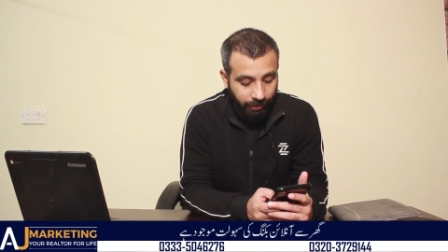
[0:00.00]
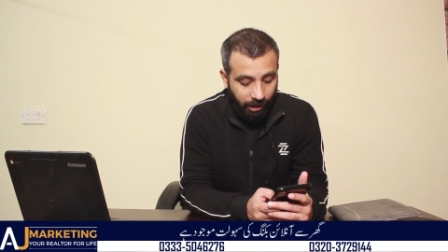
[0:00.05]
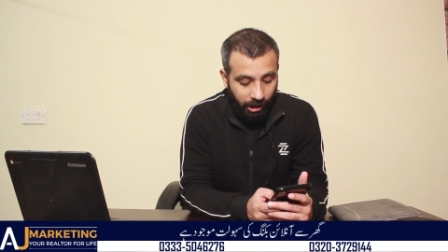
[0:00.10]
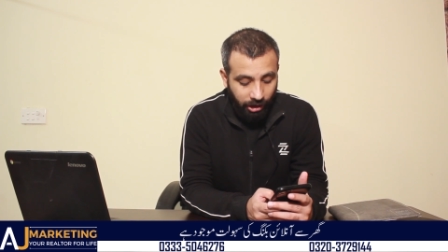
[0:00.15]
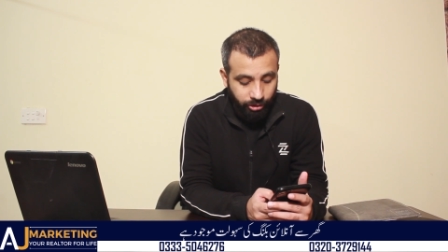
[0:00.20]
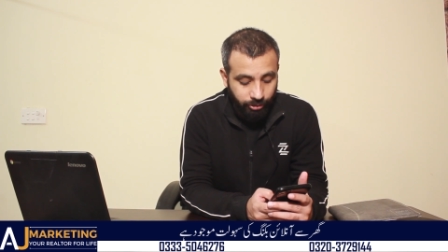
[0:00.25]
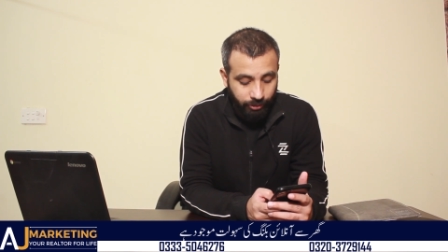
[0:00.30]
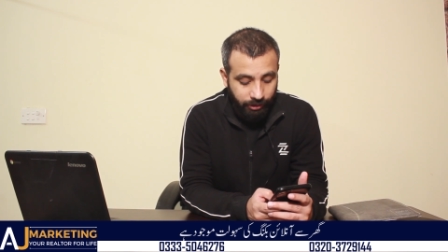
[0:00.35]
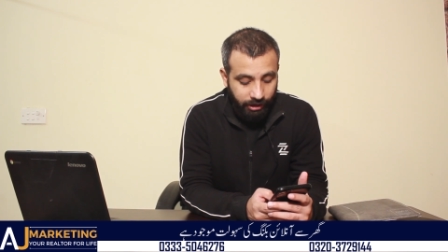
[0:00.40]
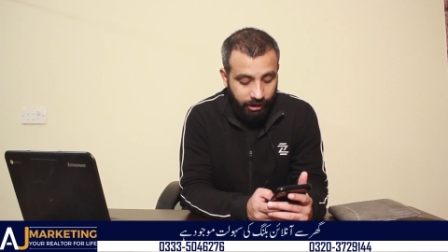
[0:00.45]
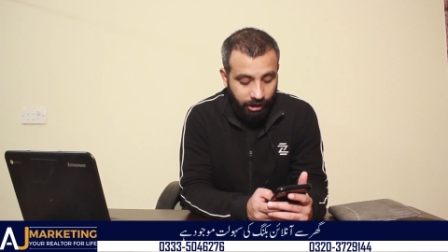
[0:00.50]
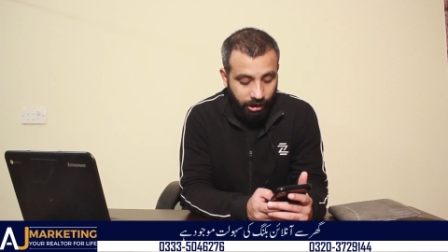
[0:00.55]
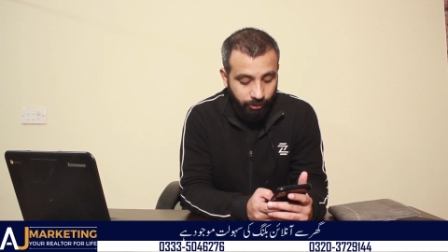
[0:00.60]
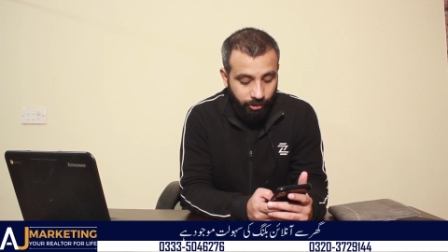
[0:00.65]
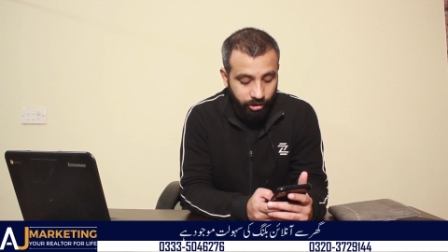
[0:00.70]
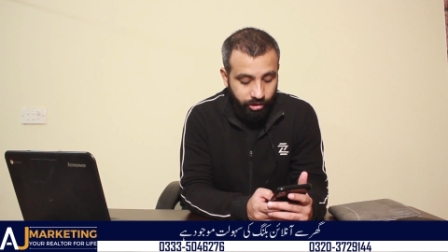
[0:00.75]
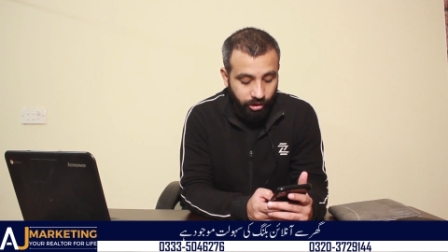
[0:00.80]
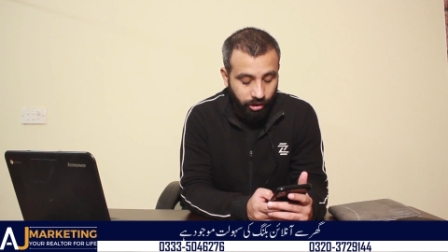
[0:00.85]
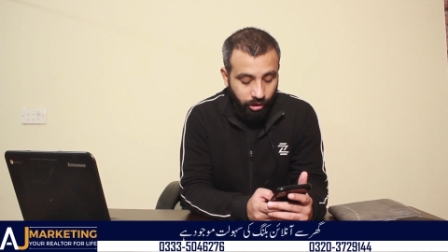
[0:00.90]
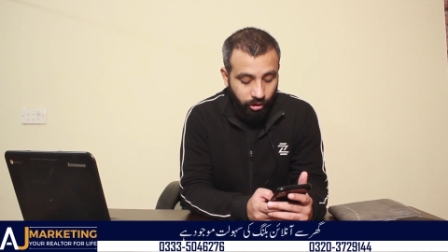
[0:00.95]
पाँच मरला
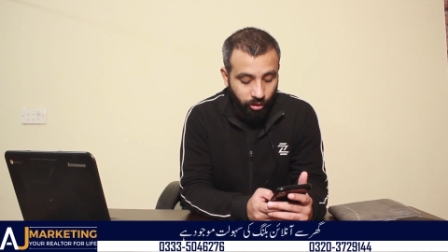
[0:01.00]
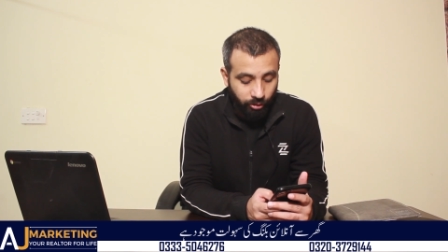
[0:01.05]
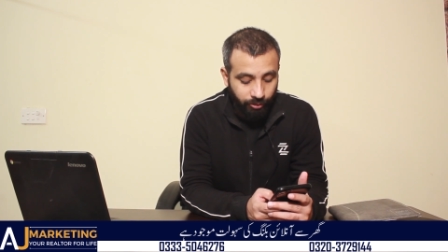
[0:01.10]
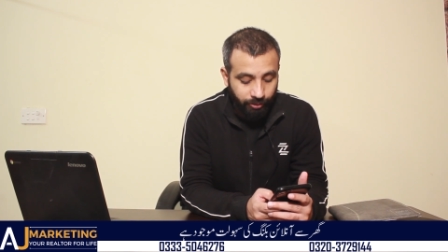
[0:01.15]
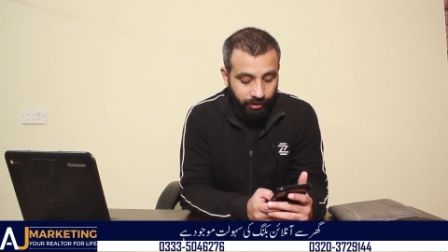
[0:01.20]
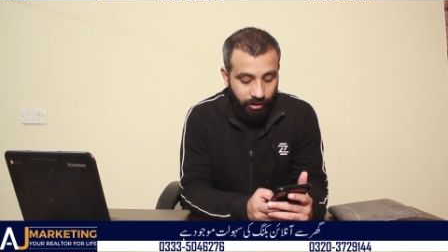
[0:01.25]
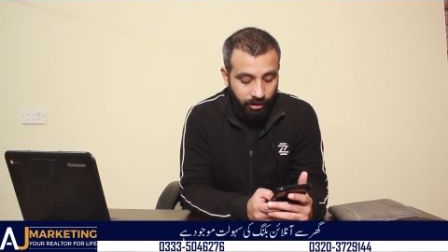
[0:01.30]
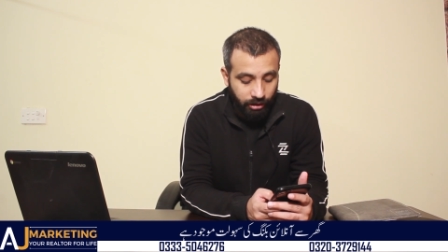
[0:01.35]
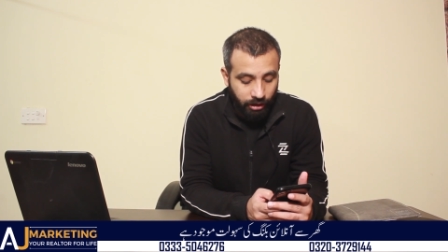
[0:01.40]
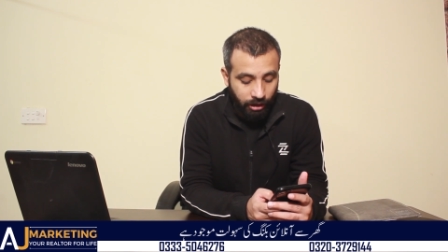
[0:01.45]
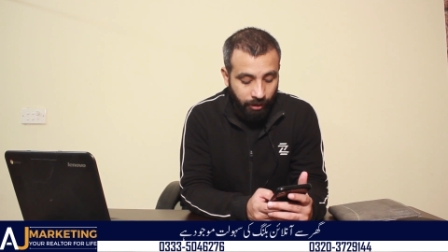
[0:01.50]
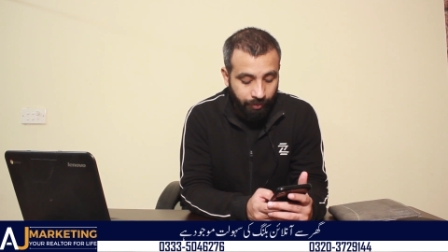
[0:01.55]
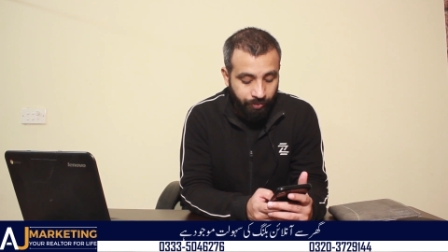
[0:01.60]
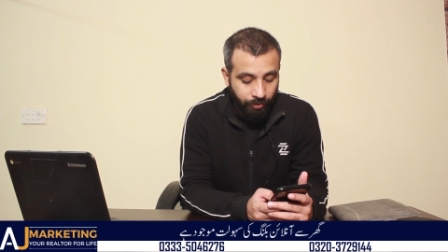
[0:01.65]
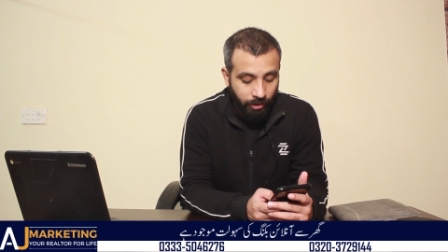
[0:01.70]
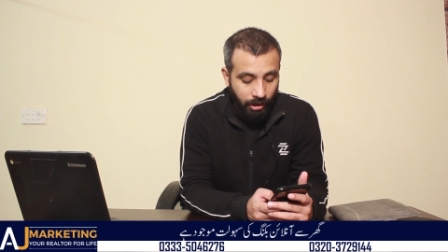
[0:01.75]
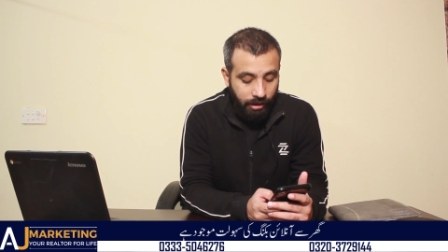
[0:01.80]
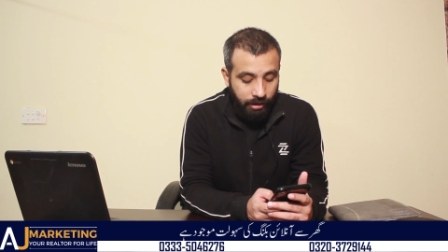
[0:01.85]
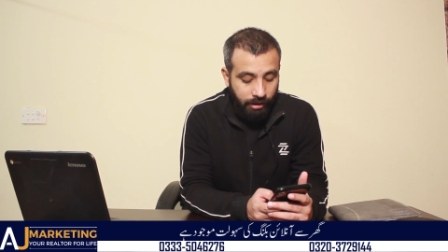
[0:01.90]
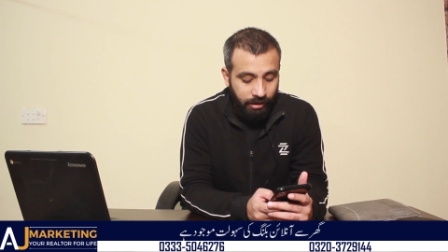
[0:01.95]
कमर्शियल के ऊपर
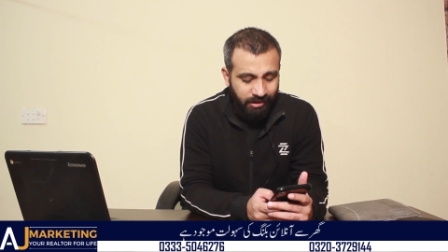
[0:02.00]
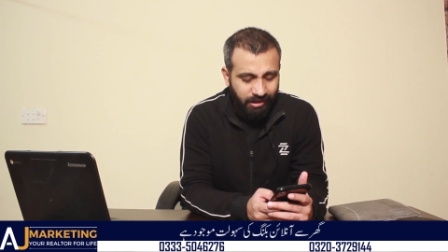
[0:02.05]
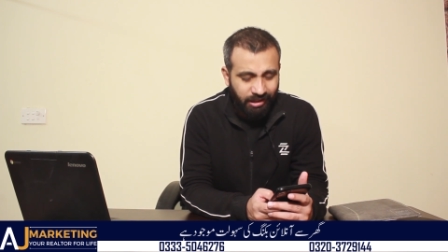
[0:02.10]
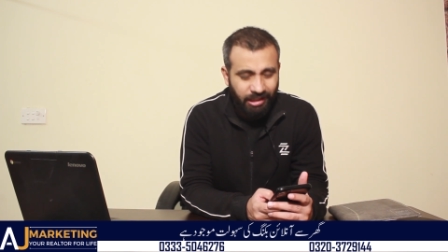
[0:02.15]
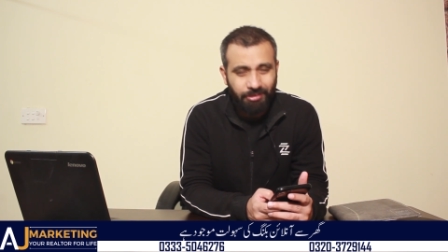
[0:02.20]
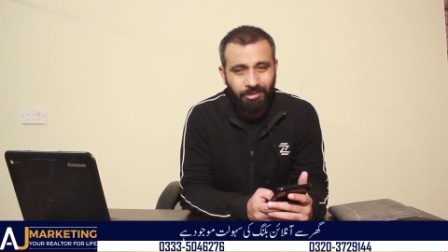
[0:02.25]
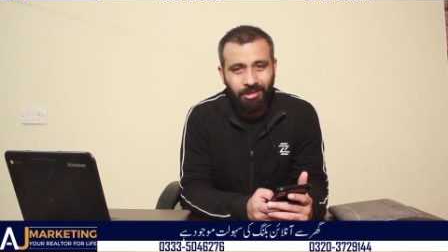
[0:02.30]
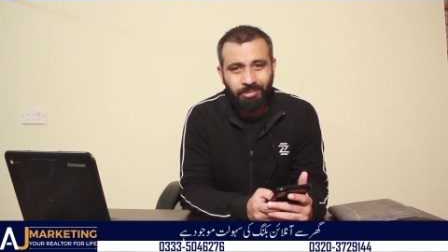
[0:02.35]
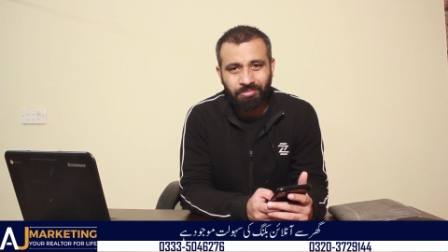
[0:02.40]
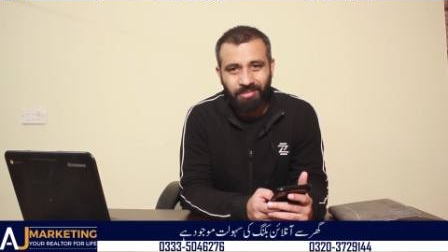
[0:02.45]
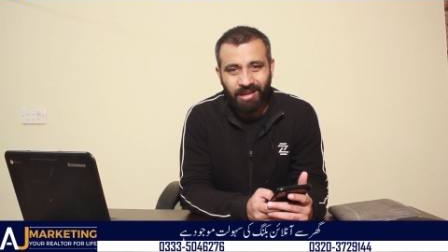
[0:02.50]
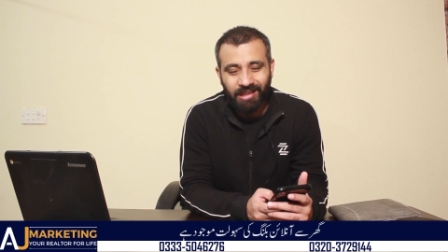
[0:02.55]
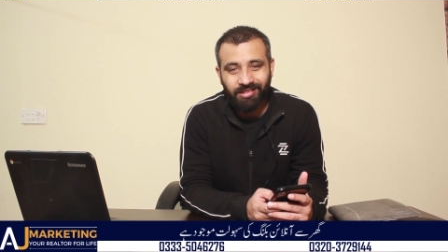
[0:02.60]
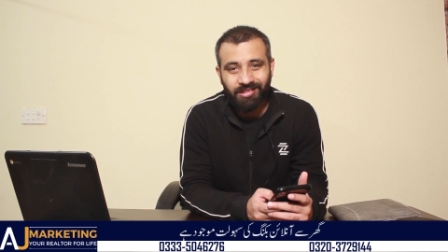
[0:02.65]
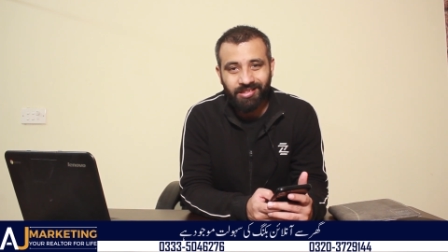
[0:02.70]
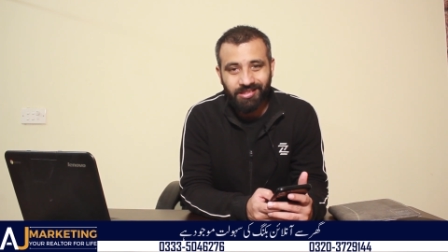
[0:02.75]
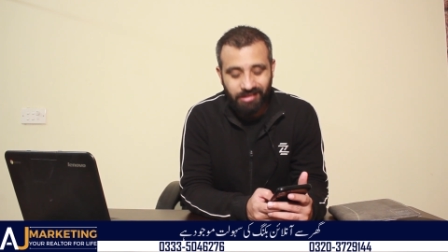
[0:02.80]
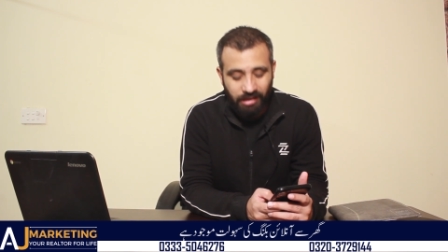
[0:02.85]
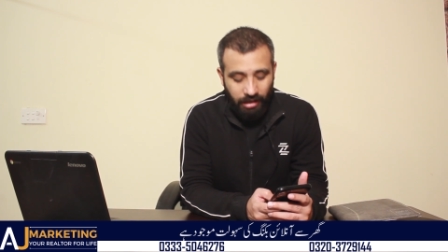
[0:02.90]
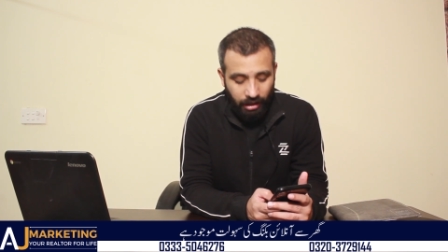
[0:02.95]
तकरीबन
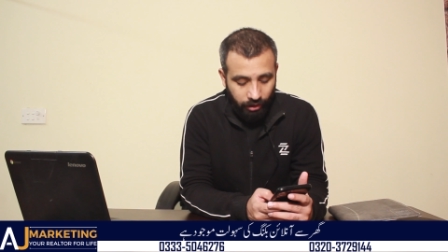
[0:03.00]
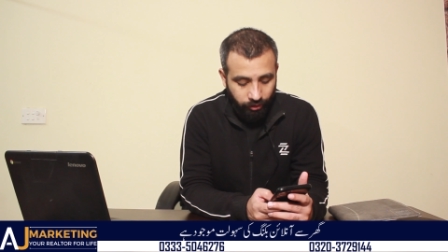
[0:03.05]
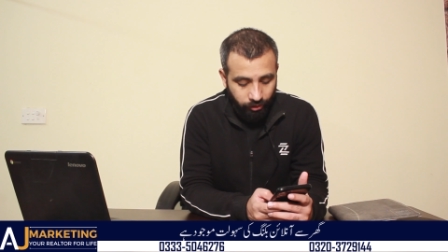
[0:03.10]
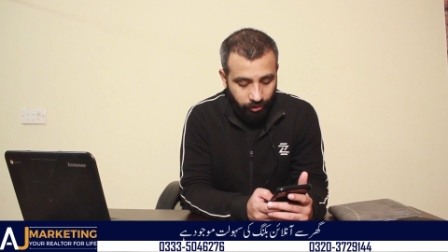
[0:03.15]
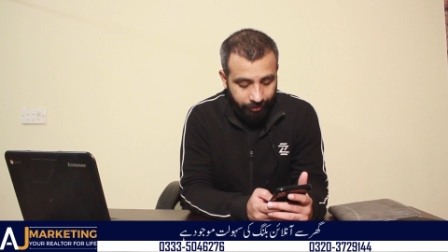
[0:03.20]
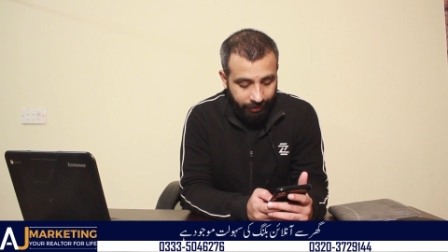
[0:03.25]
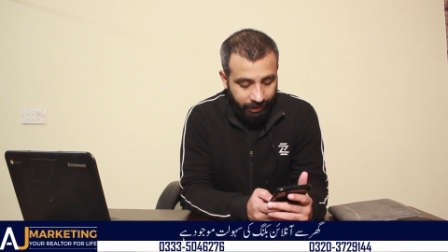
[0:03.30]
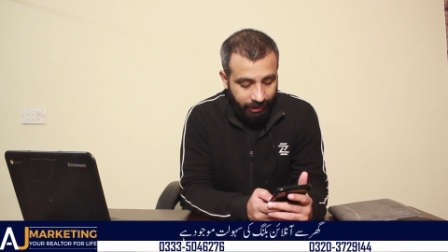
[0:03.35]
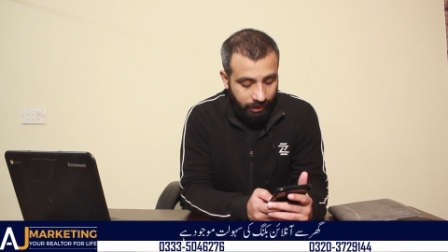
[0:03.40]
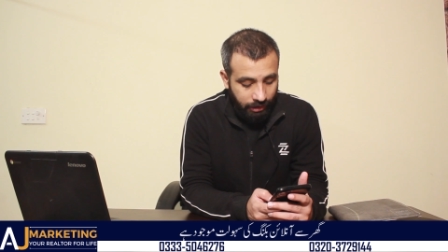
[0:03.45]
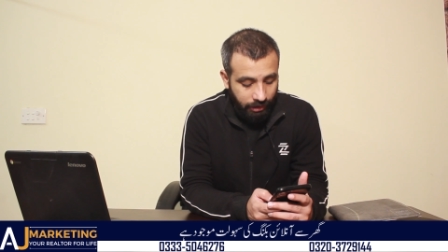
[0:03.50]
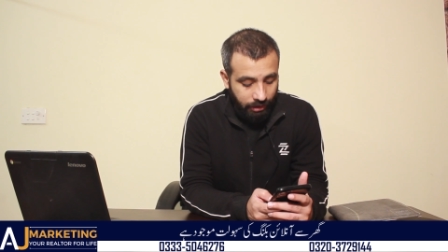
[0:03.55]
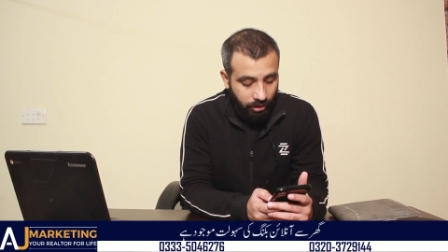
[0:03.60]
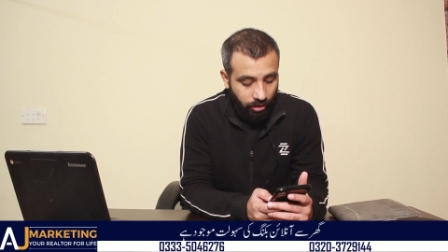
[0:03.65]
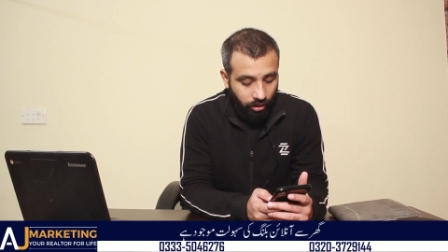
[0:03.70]
पैंतीस लाख रुपए